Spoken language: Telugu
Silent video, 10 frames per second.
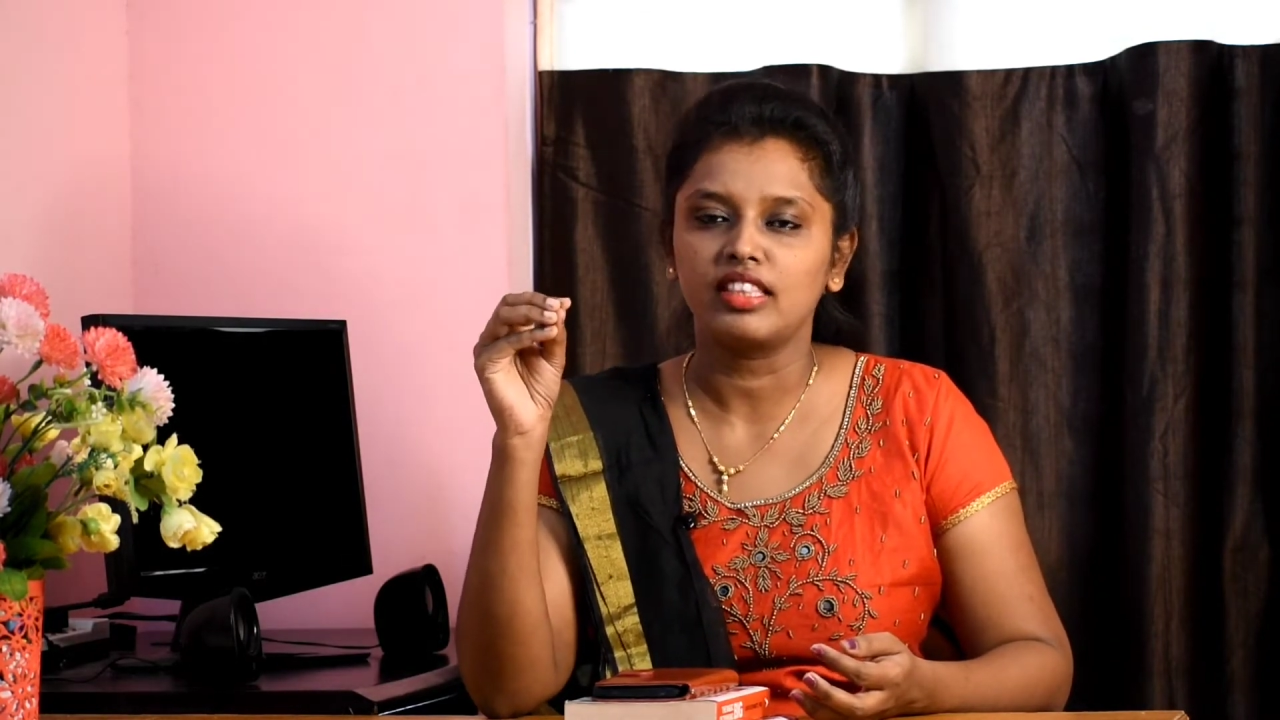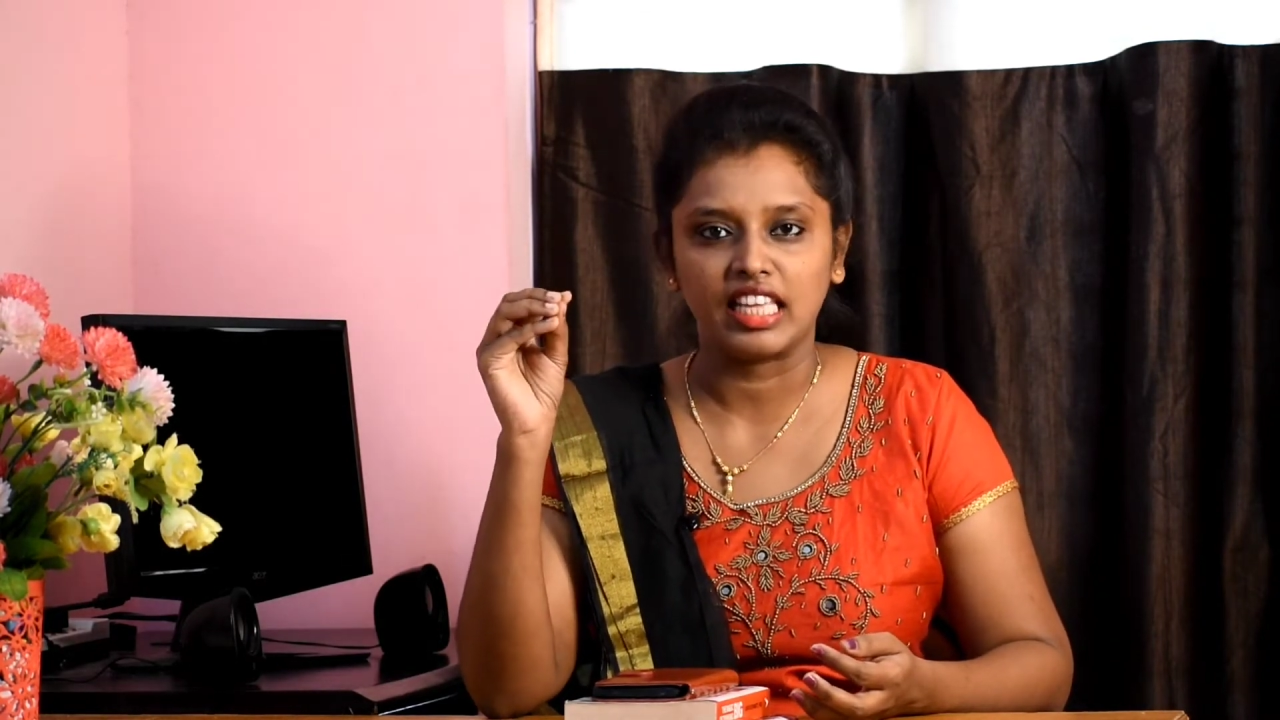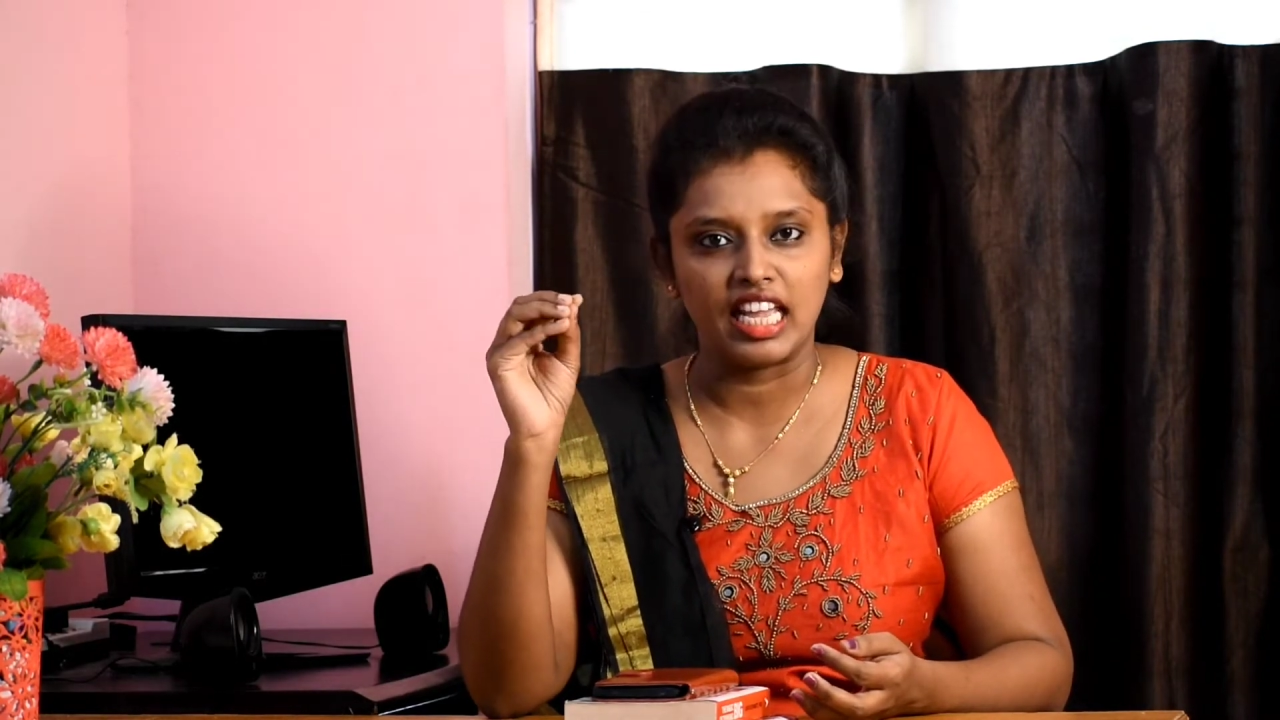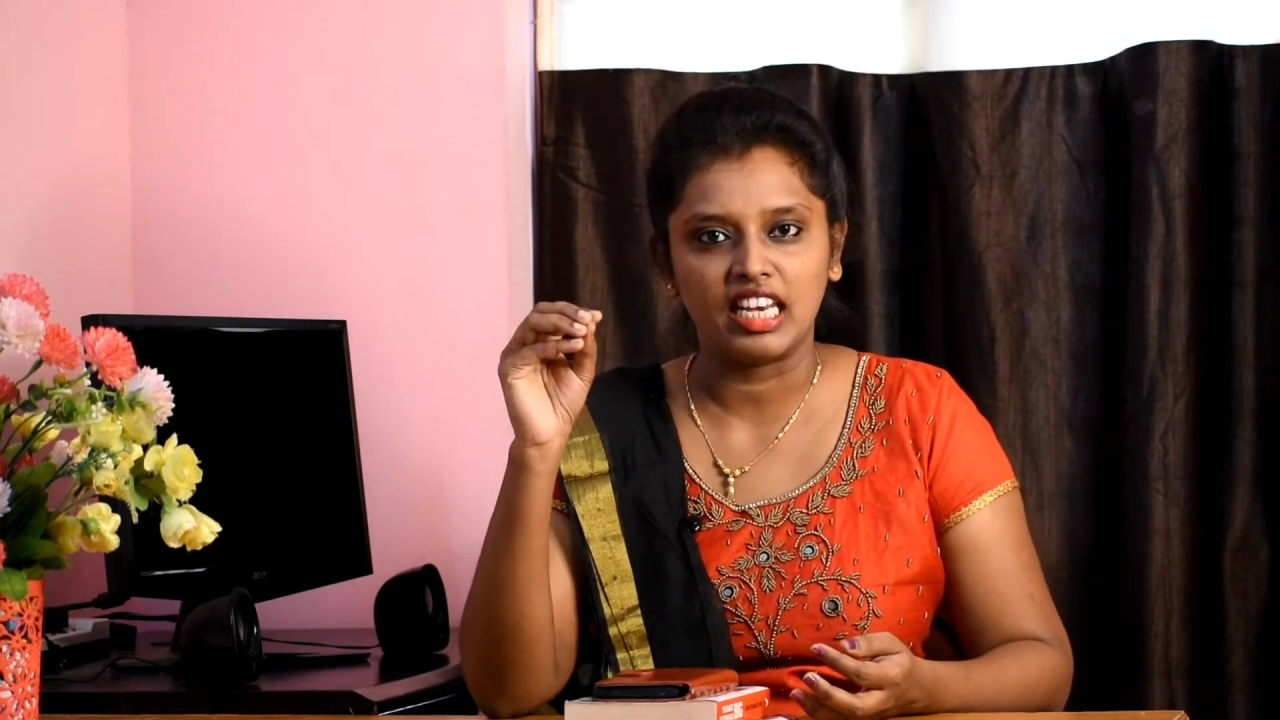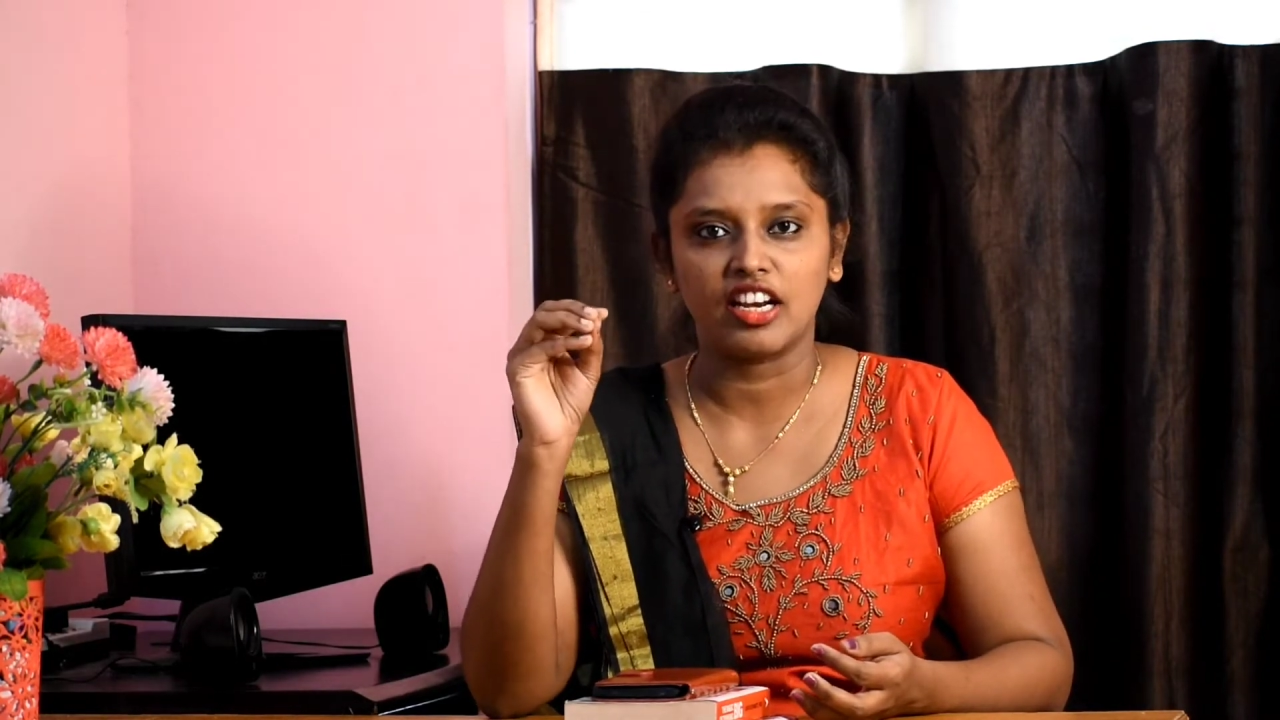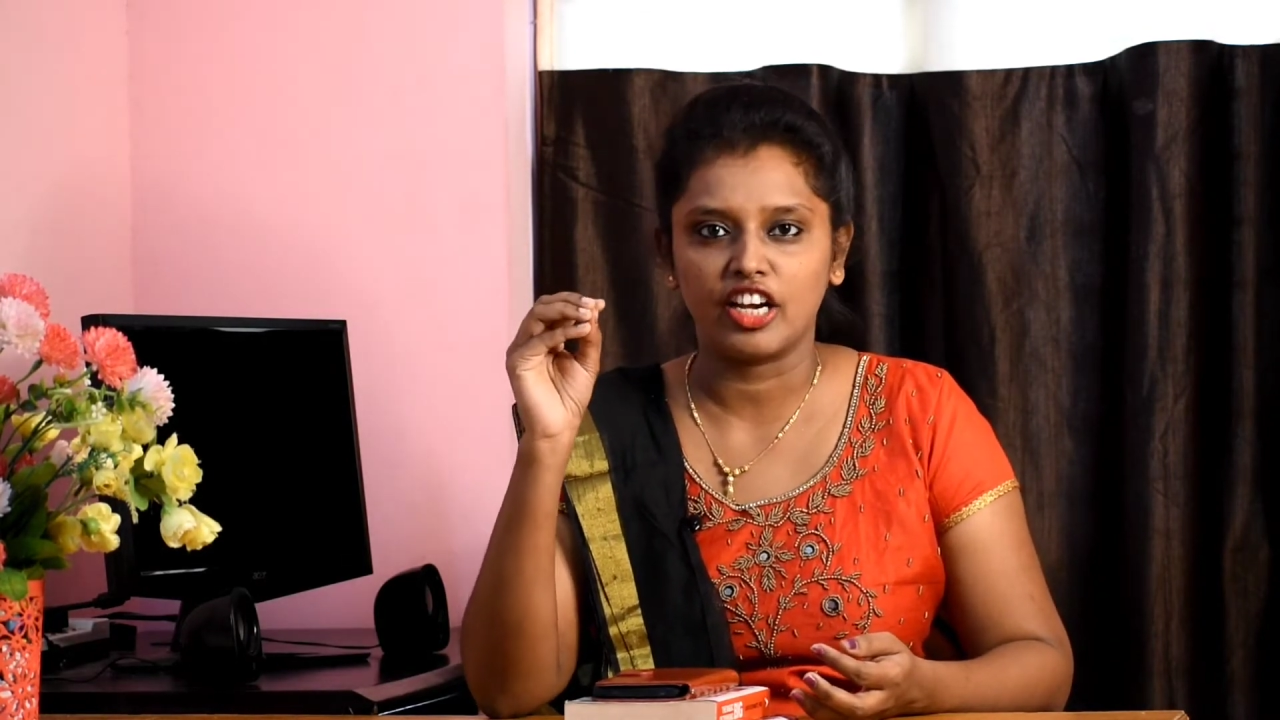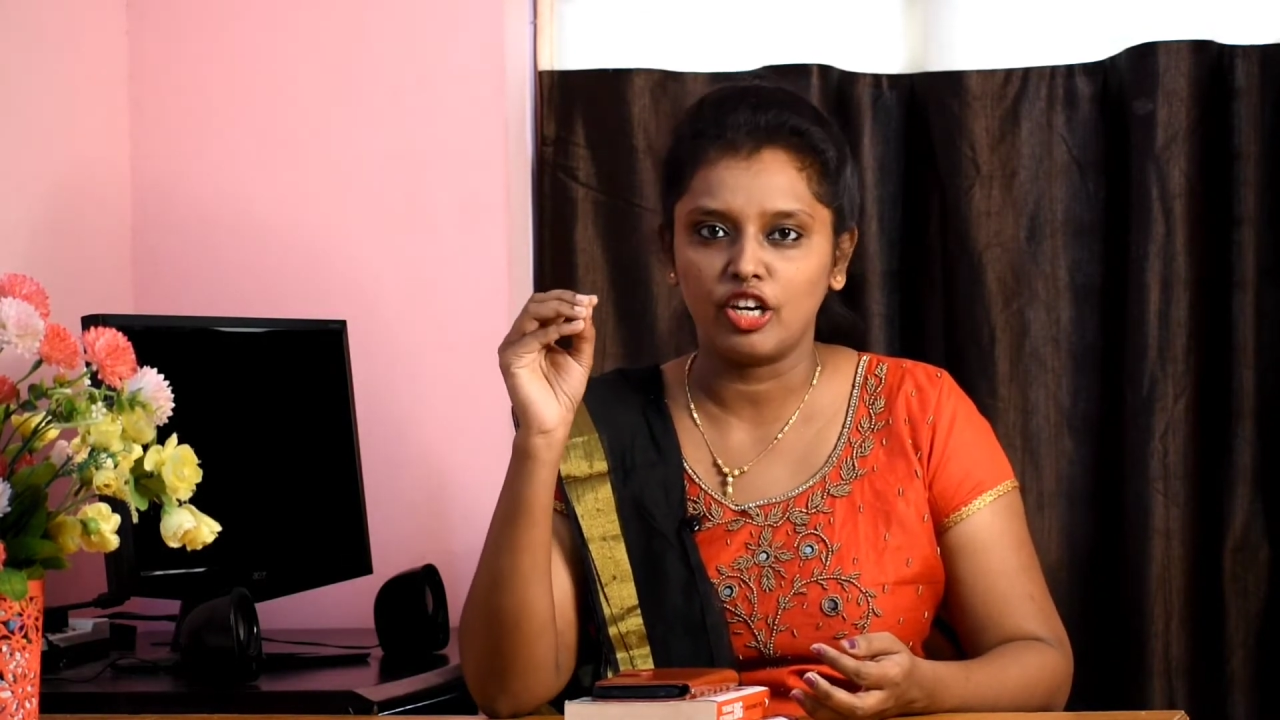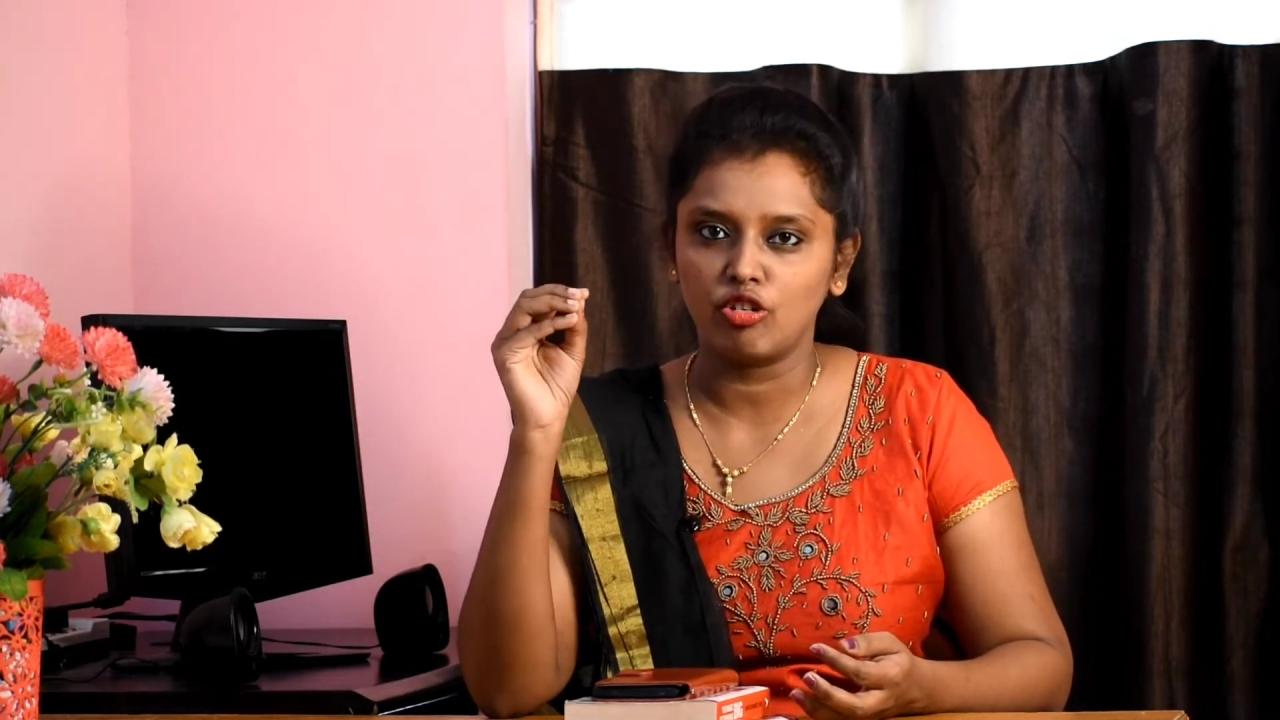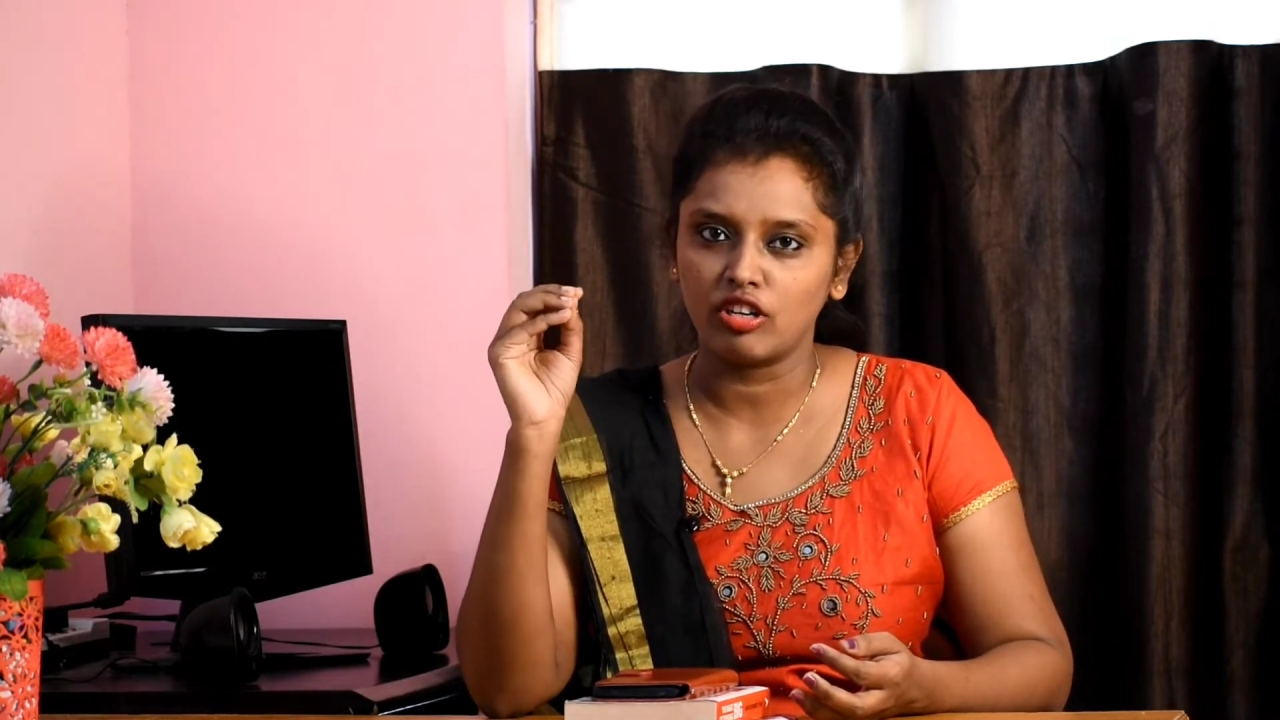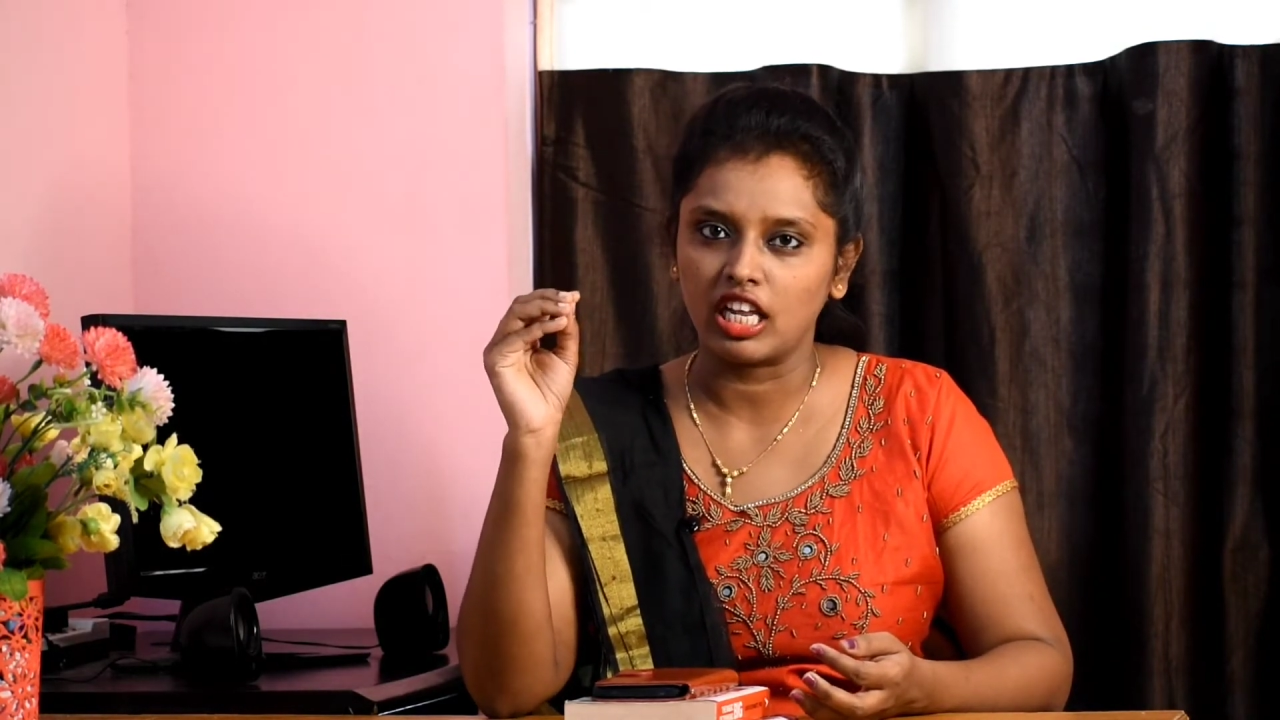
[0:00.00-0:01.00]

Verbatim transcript: తేనె రెండు